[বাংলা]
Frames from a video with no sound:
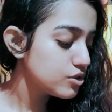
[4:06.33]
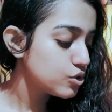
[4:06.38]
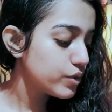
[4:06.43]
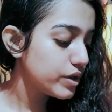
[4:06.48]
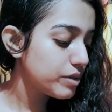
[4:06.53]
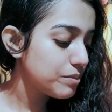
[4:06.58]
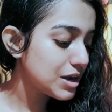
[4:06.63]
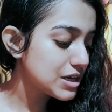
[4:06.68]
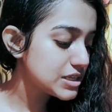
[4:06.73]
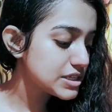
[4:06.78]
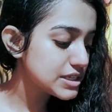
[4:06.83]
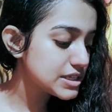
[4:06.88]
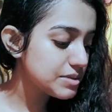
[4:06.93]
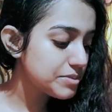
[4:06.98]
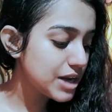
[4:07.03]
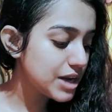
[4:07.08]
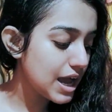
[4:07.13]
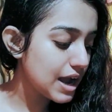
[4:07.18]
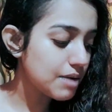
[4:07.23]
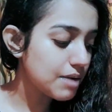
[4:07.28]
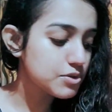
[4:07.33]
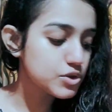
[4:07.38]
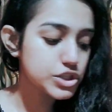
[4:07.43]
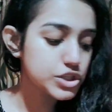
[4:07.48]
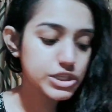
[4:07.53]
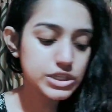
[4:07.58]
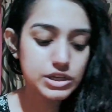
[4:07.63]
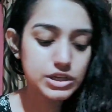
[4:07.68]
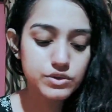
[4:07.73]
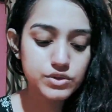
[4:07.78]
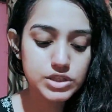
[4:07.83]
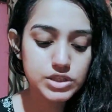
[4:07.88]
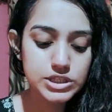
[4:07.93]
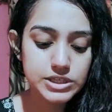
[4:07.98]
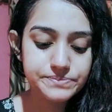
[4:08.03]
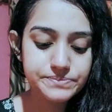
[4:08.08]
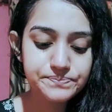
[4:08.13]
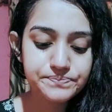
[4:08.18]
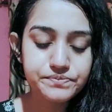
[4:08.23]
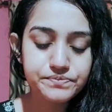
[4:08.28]
তো এবার যেটা আমি লাগাবো সেটা
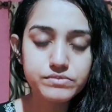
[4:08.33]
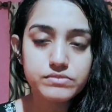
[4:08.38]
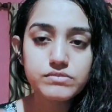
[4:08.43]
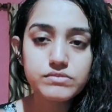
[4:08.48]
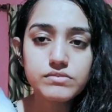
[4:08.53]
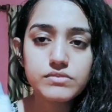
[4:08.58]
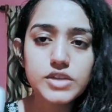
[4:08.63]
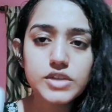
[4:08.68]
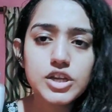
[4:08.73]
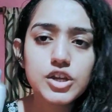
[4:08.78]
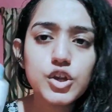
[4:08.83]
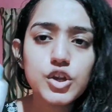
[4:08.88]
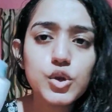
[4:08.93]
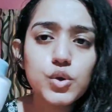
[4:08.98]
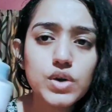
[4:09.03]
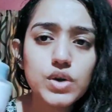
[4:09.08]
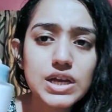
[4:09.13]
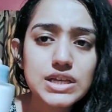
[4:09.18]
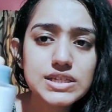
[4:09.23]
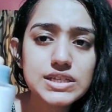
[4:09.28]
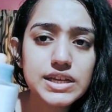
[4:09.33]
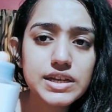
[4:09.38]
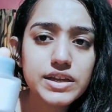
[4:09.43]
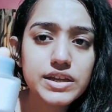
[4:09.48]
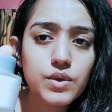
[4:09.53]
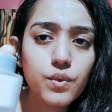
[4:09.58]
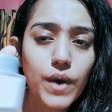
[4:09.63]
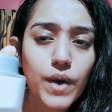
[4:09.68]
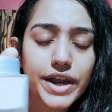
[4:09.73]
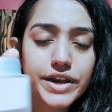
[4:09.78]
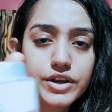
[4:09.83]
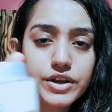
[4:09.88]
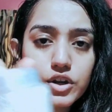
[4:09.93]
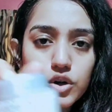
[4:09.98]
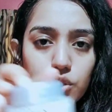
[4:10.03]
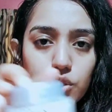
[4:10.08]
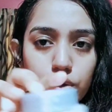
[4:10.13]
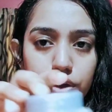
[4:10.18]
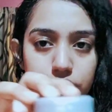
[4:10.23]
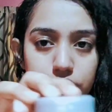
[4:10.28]
হচ্ছে লোটাসের এই হোয়াইট
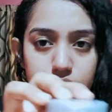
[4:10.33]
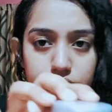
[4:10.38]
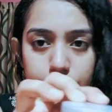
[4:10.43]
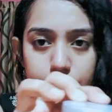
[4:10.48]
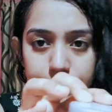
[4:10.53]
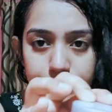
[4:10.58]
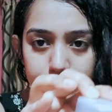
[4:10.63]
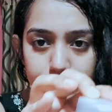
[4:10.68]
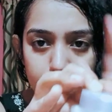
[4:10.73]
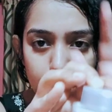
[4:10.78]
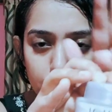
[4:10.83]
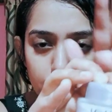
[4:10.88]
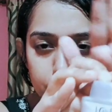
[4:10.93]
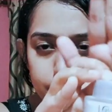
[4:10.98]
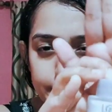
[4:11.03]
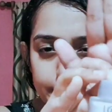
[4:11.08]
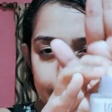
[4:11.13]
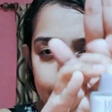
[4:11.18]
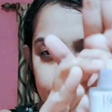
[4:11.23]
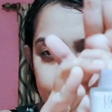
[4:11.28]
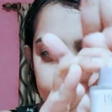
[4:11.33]
গ্লো এই ক্রিমটা ডে